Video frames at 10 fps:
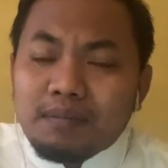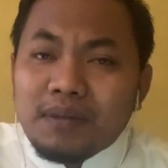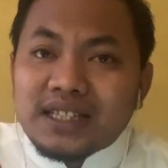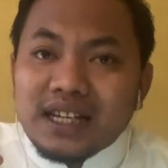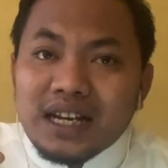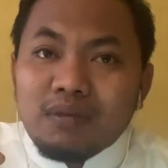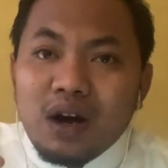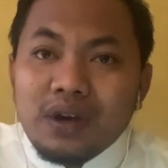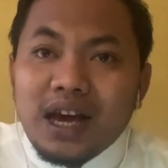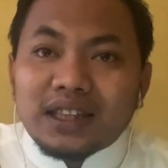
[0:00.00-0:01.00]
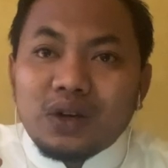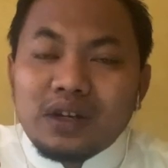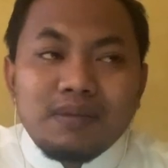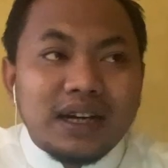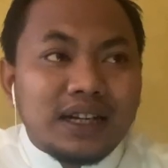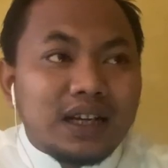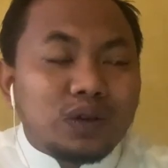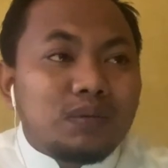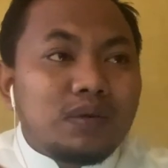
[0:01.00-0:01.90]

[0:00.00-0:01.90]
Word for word: Masjid Nabawi atau di Madinah itu